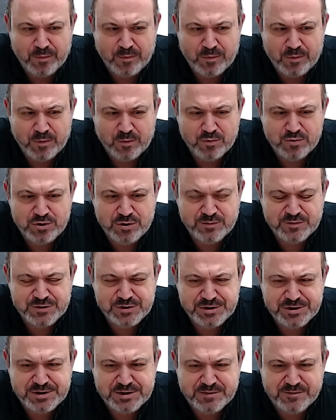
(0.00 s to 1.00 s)

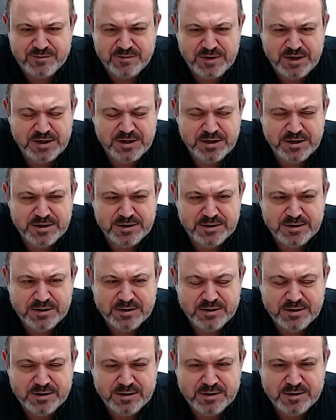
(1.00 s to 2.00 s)
учившийся в Вене,
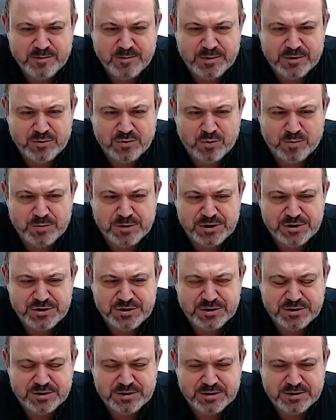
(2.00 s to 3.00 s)
потом,
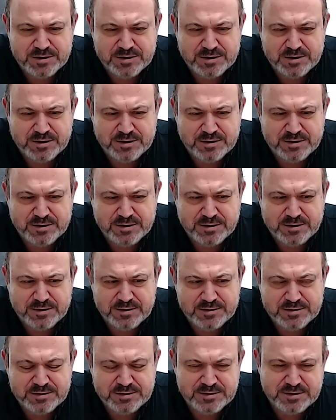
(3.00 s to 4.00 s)
значит,
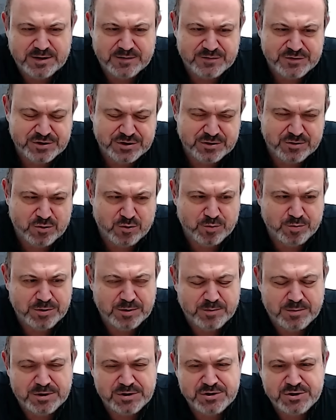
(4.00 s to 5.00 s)
ставший
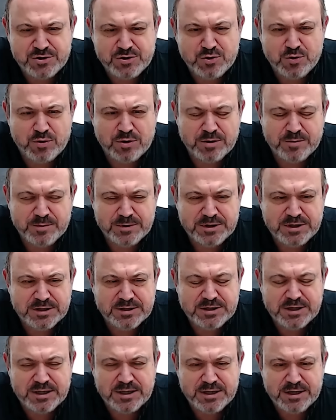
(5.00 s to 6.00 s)
крупным режиссером и так
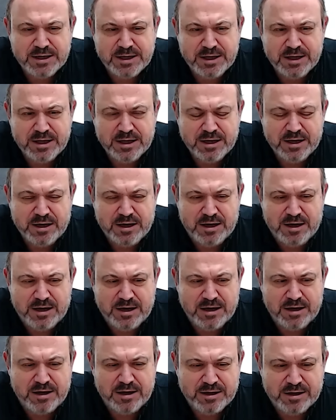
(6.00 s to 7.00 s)
далее,
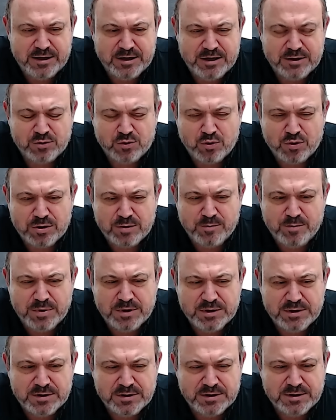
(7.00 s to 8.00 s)
а, который
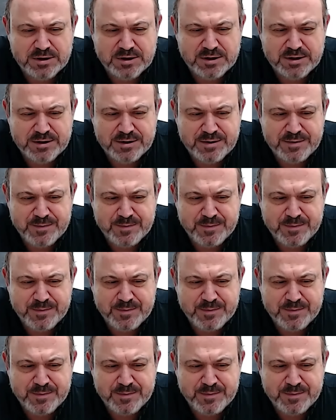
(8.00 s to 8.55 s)
был